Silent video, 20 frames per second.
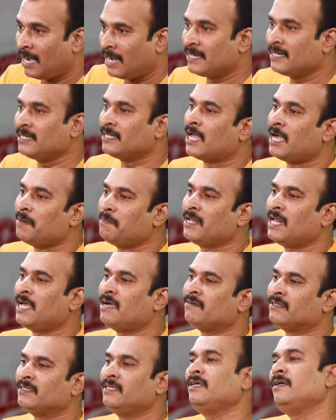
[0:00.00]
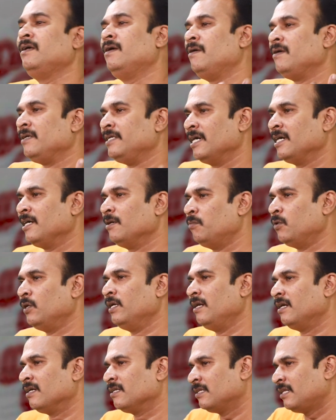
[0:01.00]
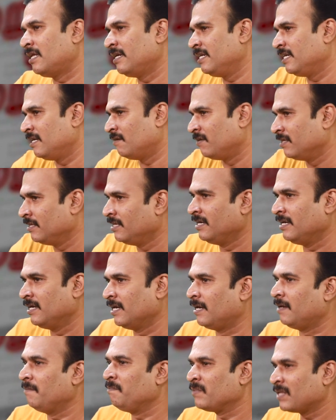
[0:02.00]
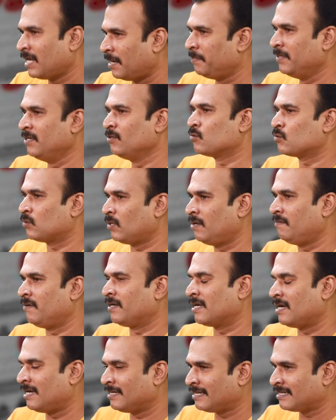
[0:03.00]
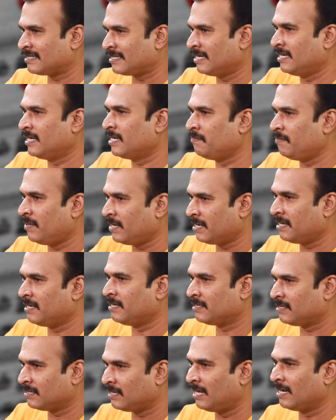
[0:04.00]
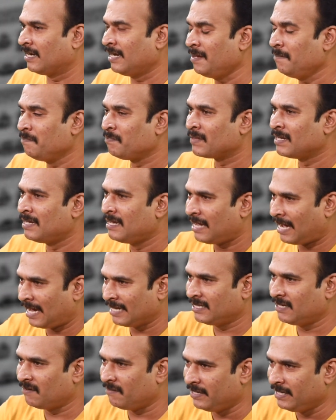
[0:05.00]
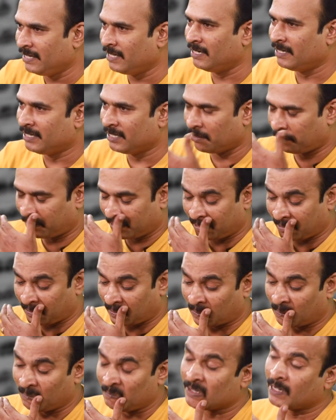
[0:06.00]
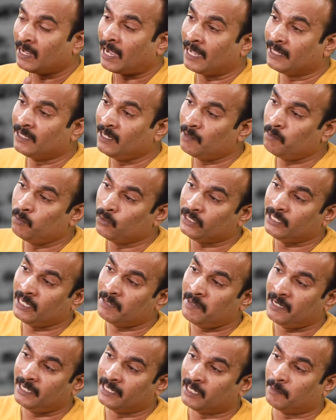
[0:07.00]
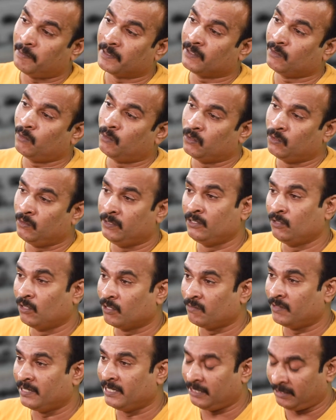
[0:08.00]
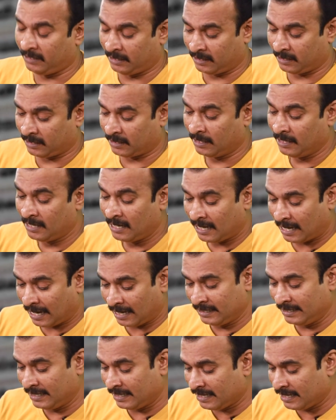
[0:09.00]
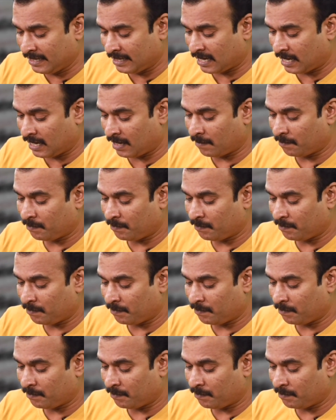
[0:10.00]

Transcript: ஆனால் நாமளாக வந்து எங்கள் மொழியிலேருந்து தான் நீங்கள் வந்தீங்க அப்படின்னு சொல்ல வேணாம் அந்த சங்கடம் வேணாங்கிறதுக்காக அந்த வரிகள் எடுக்கப்பட்டிருக்கு அதில் முக்கியமாக எடுக்கப்பட்ட ஒரு இன்னொரு வரி இருக்குது அது என்னென்னா